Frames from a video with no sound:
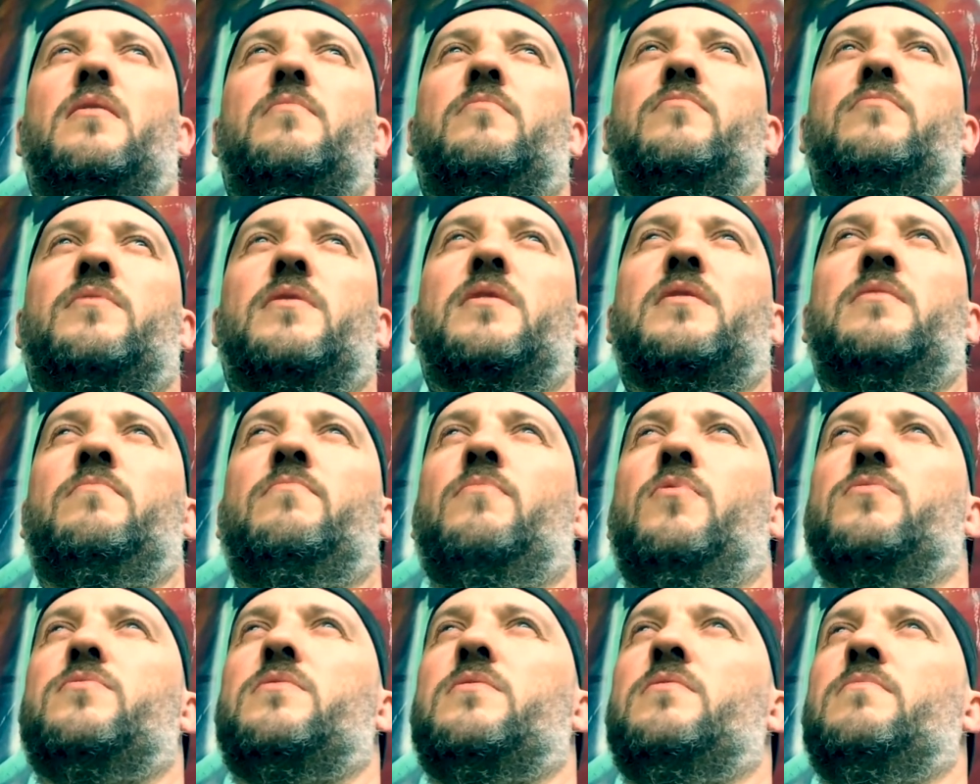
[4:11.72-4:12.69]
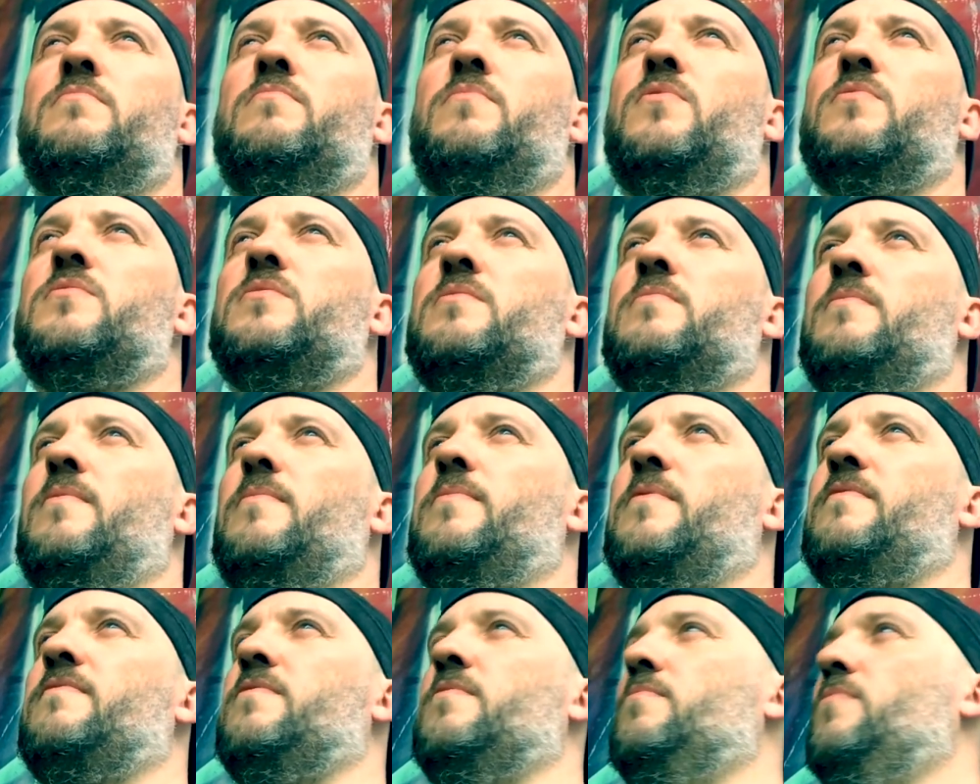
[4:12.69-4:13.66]
Był takim mocnym, mocnym,
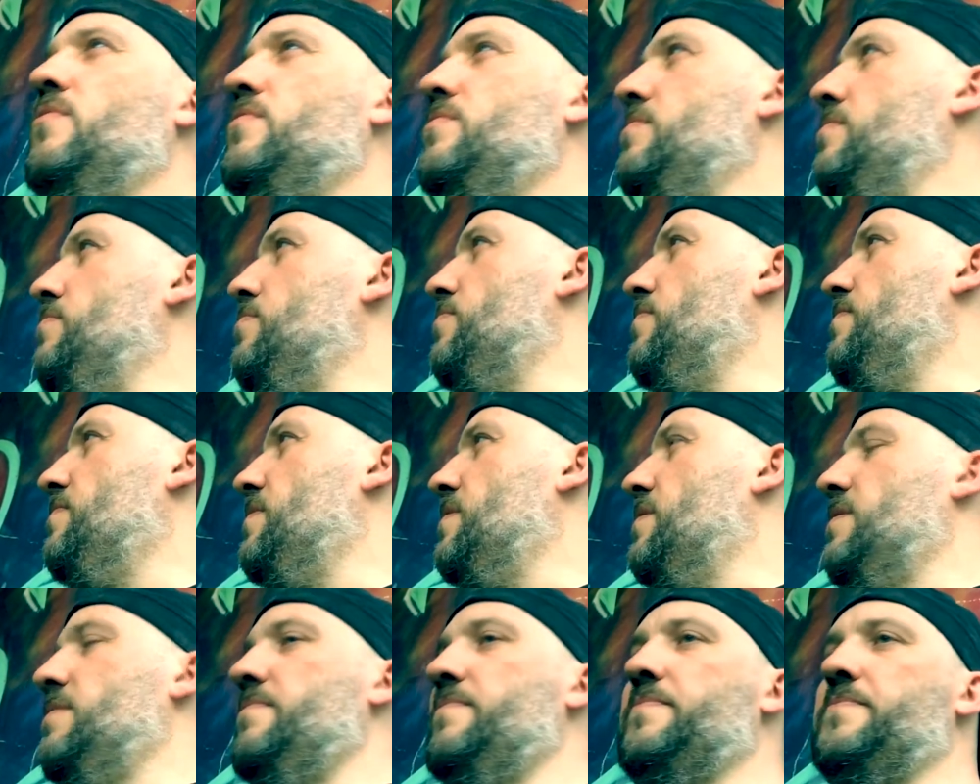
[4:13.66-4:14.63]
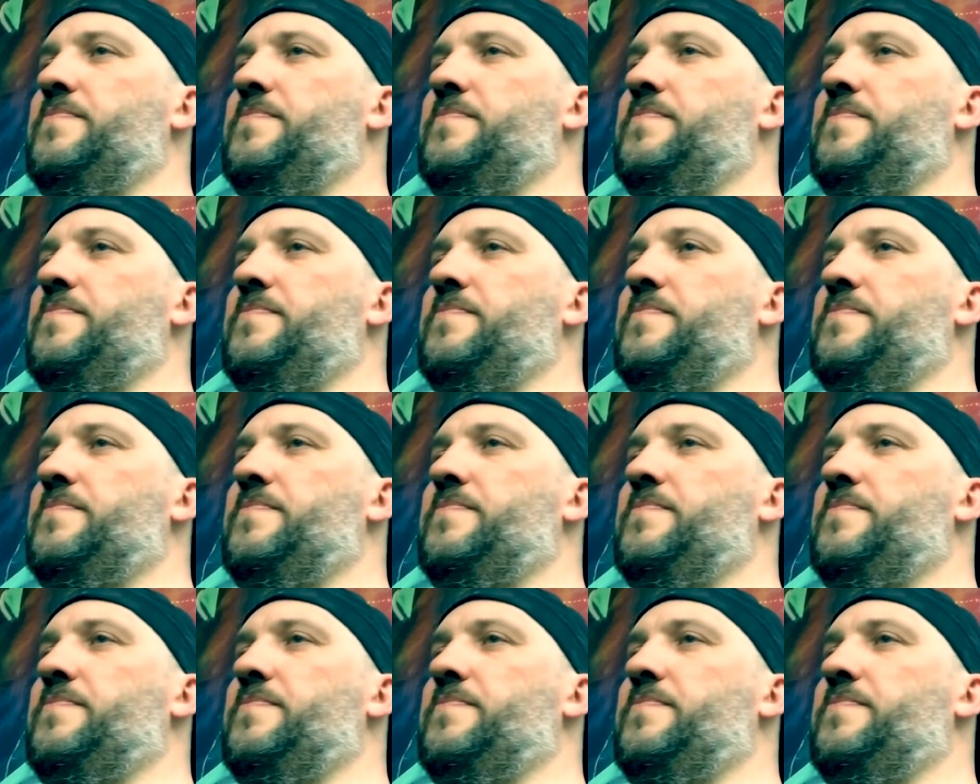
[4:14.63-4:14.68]
naprawdę mocnym człowiekiem.